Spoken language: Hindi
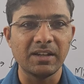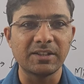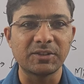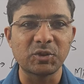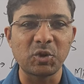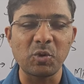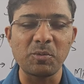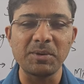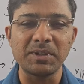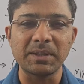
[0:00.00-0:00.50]

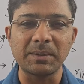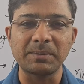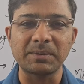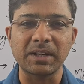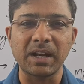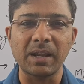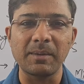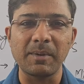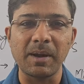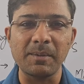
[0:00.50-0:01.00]
इसको भी
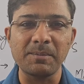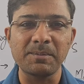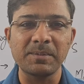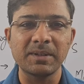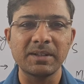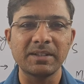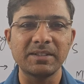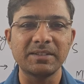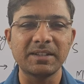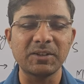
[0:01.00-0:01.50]
सब्सक्राइब
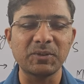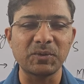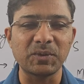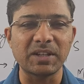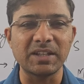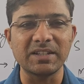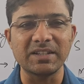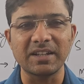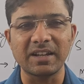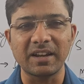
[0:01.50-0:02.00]
आप ज़रूर
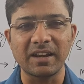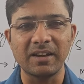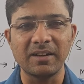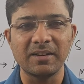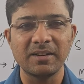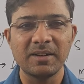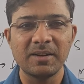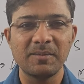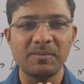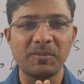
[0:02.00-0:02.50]
कीजिएगा
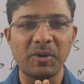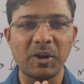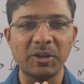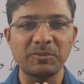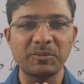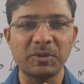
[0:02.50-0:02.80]
बहुत